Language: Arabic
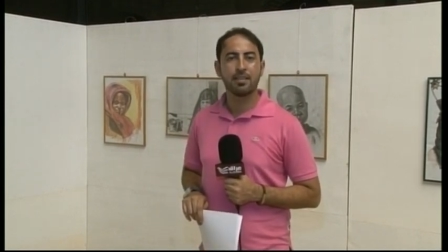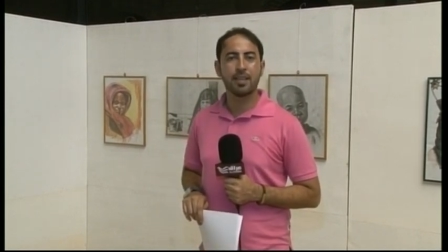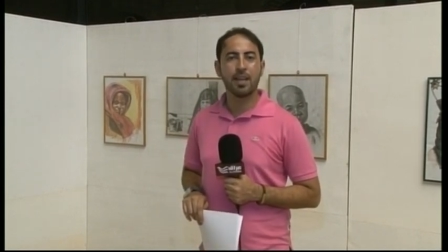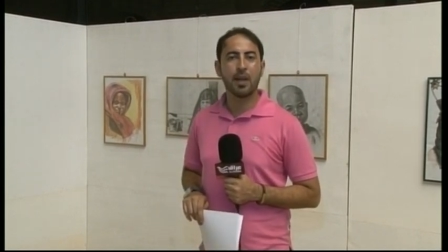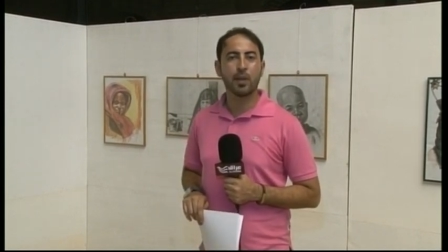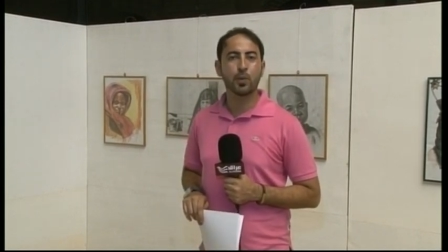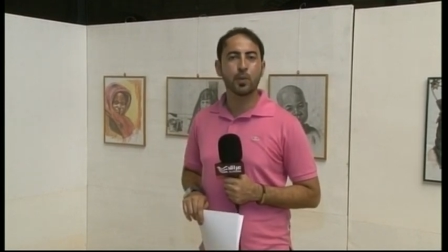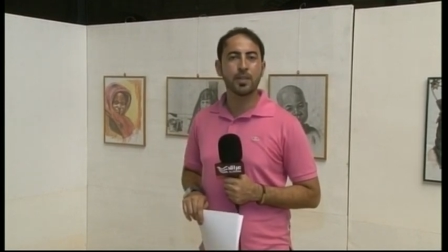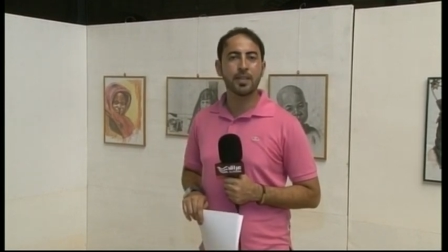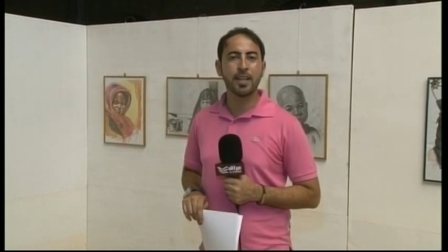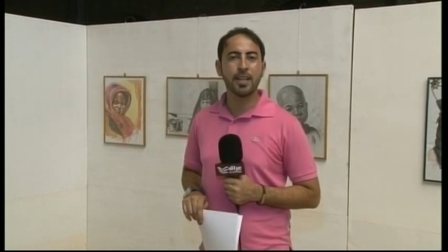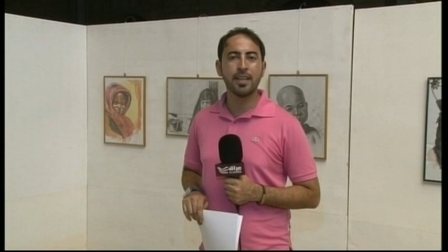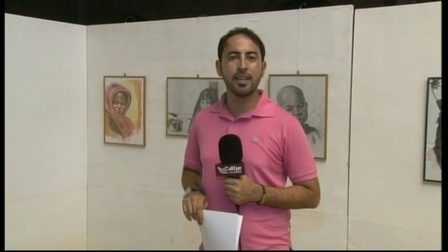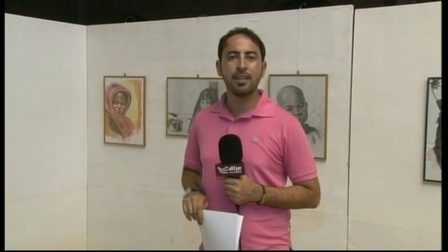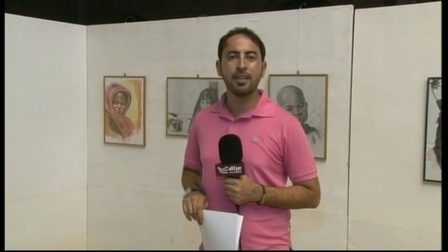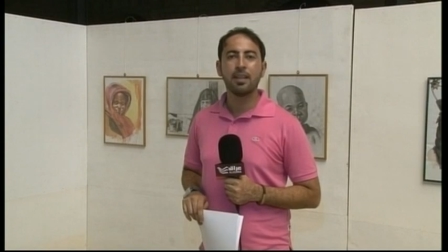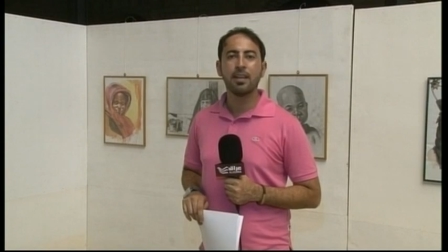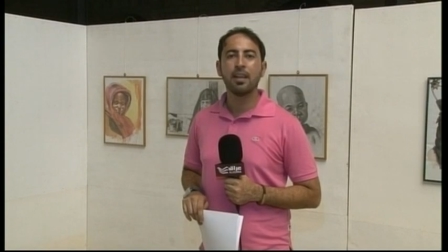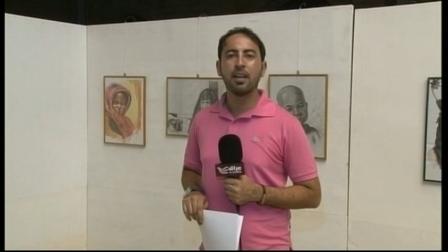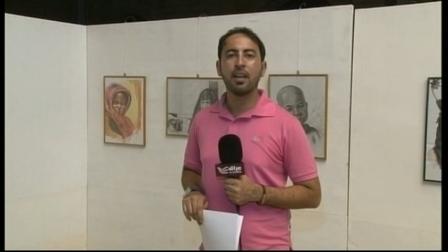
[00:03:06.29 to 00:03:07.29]
سعد
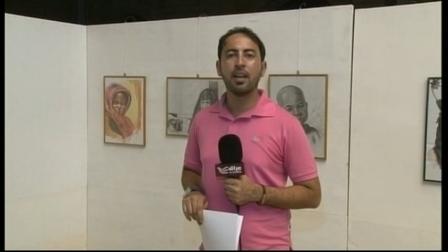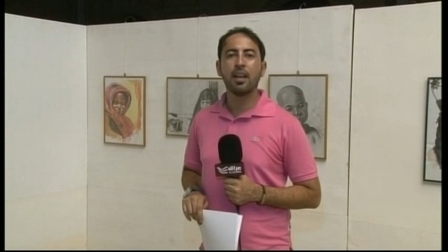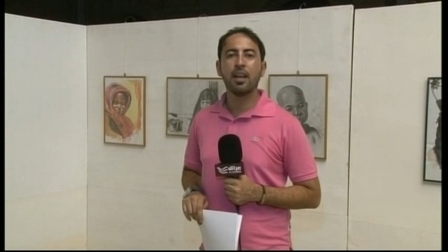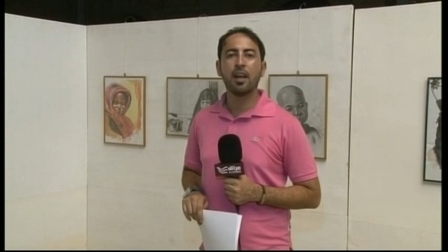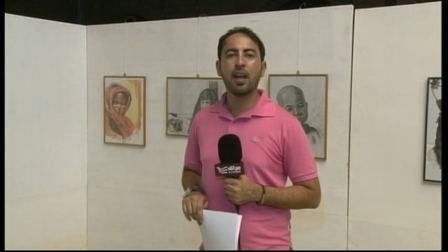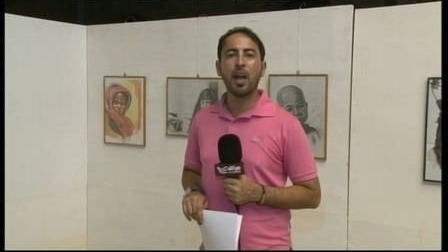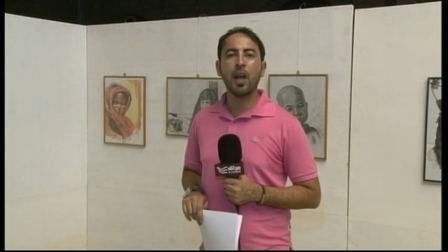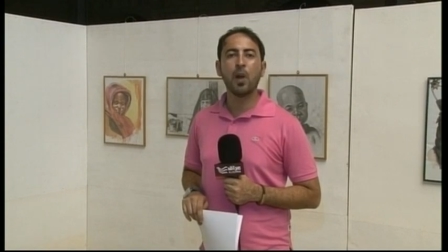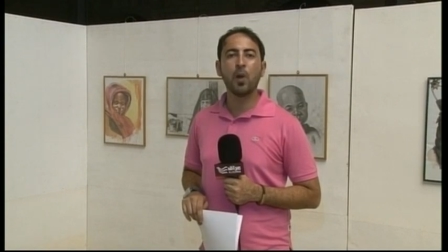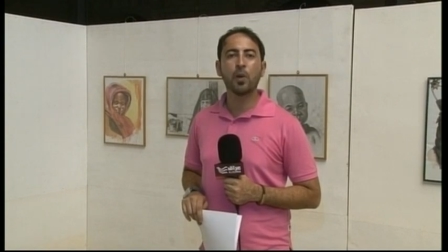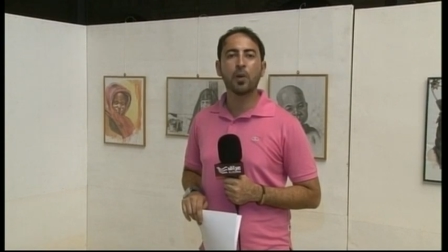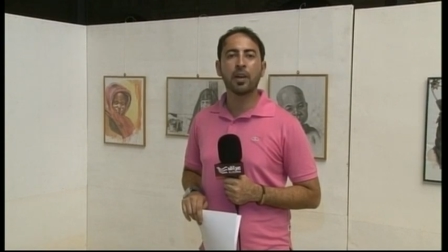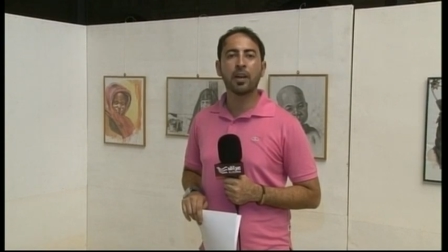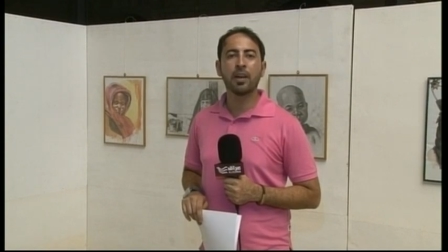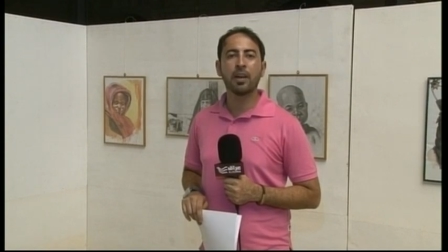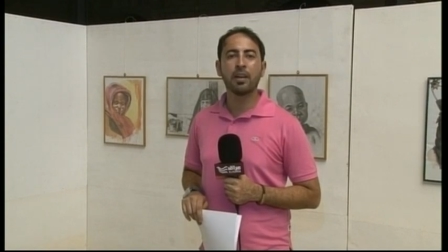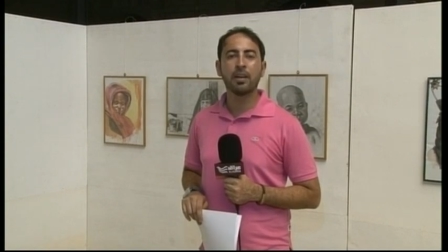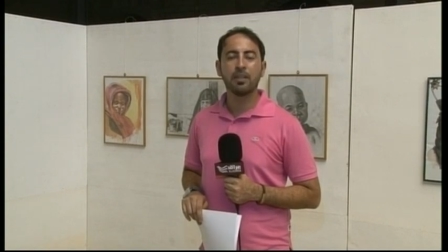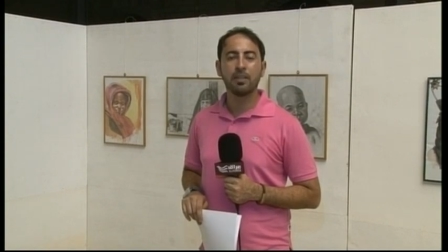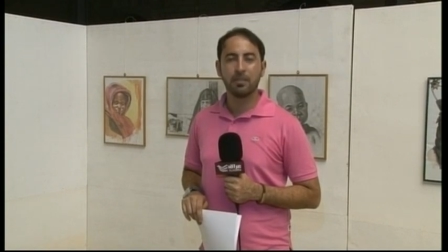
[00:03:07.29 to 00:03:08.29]
قصي
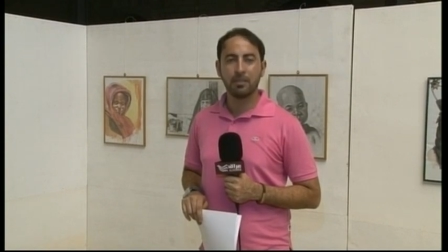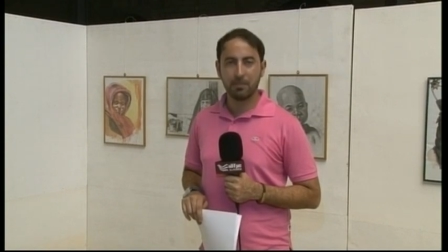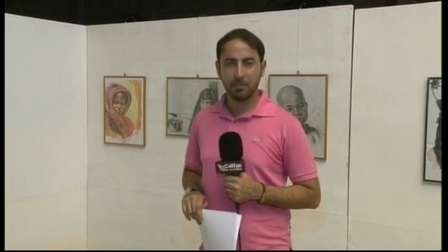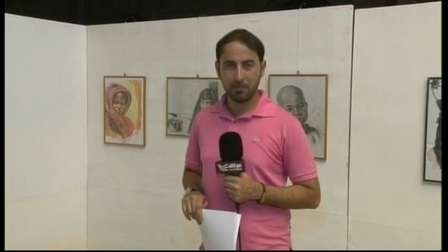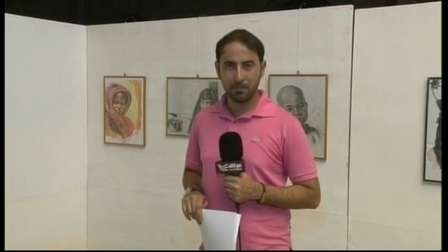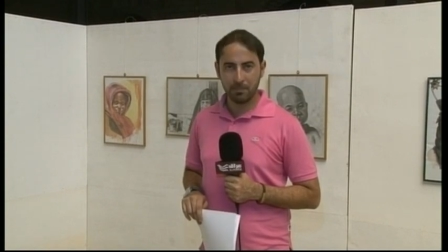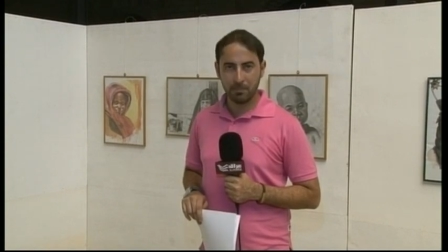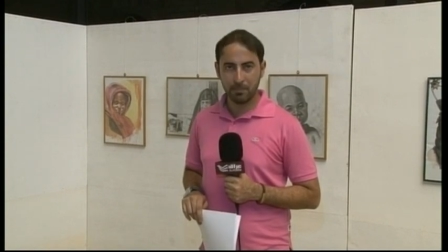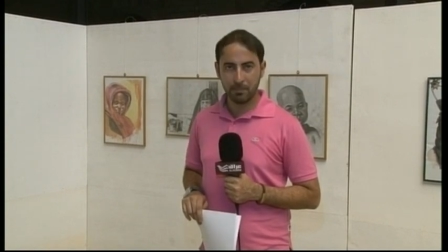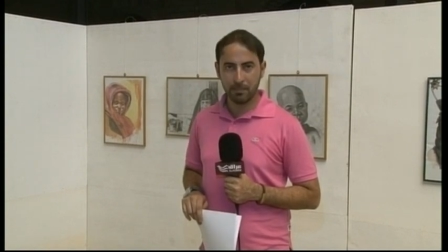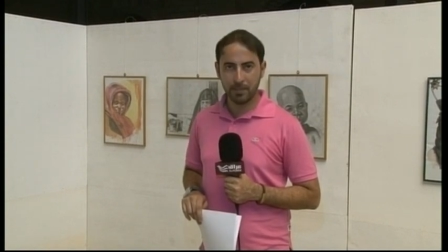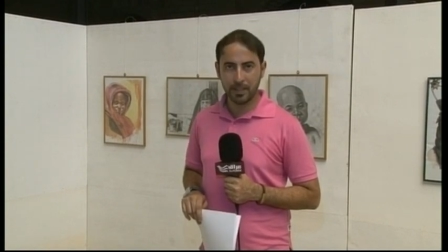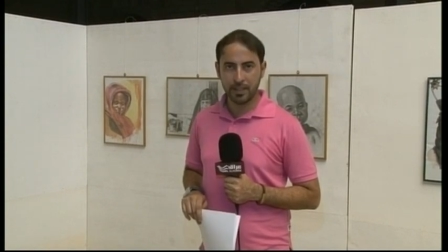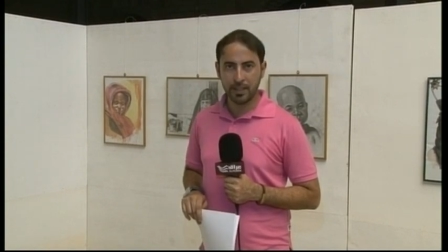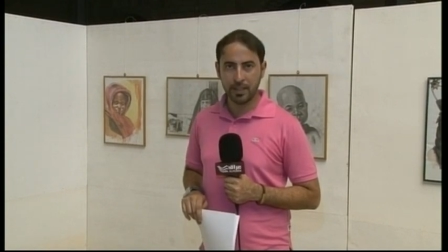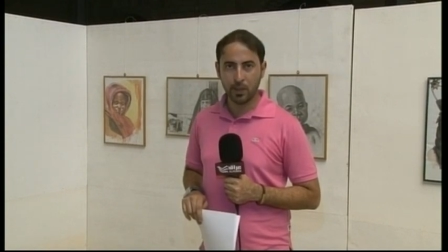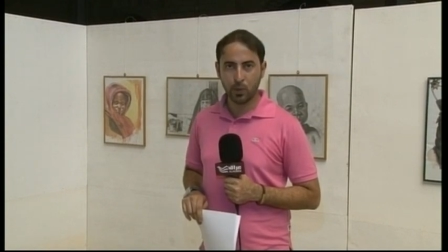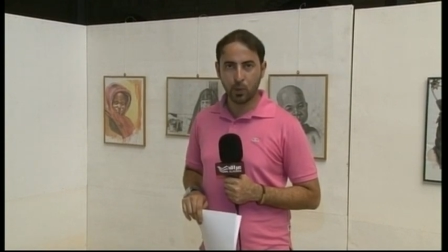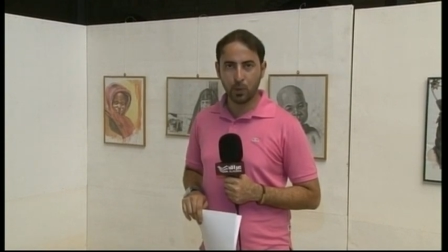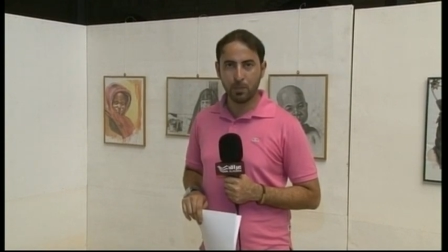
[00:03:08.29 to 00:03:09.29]
الحرة
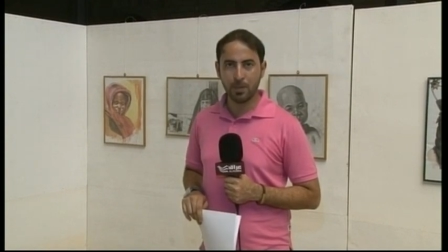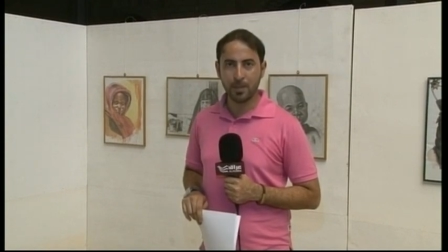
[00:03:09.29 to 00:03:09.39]
مدينة